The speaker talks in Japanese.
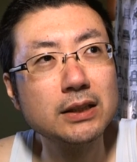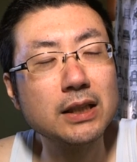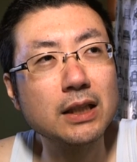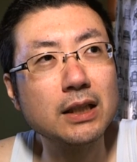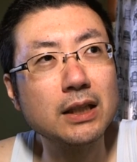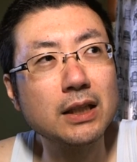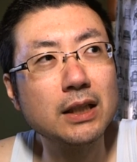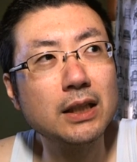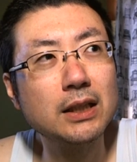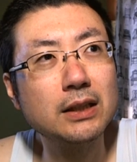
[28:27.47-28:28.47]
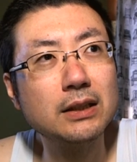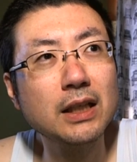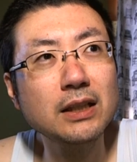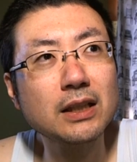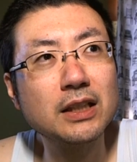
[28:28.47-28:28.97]
だから
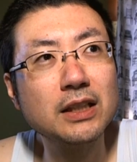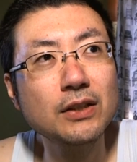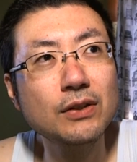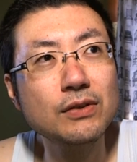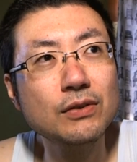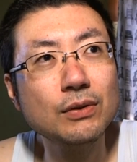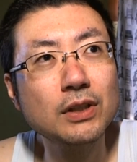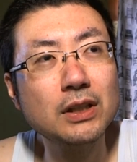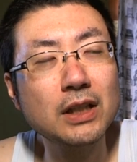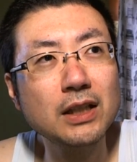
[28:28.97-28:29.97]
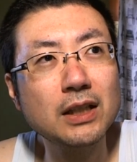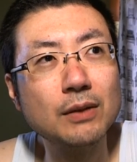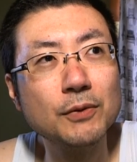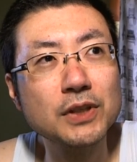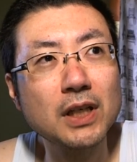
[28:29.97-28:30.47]
何か緊急の時に何か
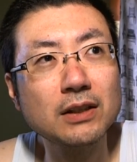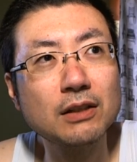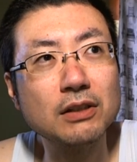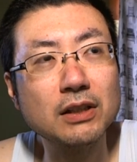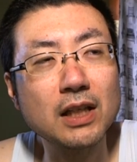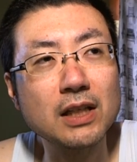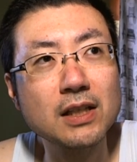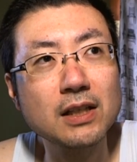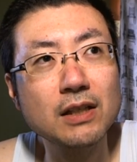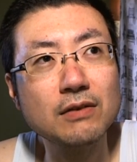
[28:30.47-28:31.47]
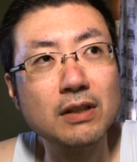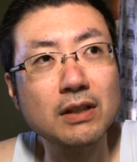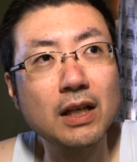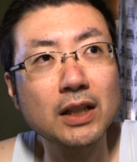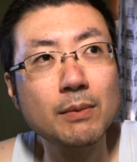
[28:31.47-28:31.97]
もしあった時助けてくれ
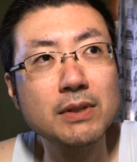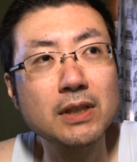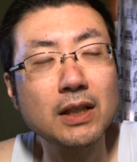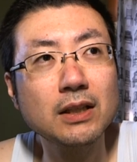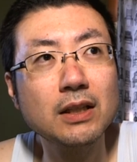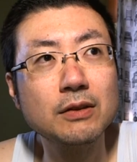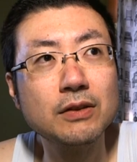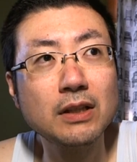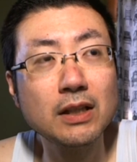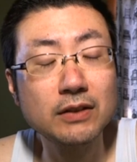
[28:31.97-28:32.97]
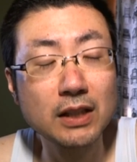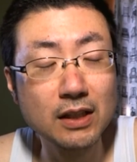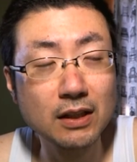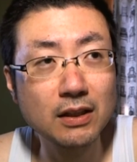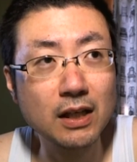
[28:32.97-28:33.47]
て頭下げてくれてくだ
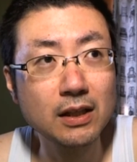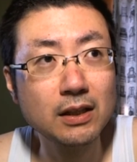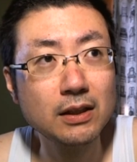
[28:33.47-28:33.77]
さって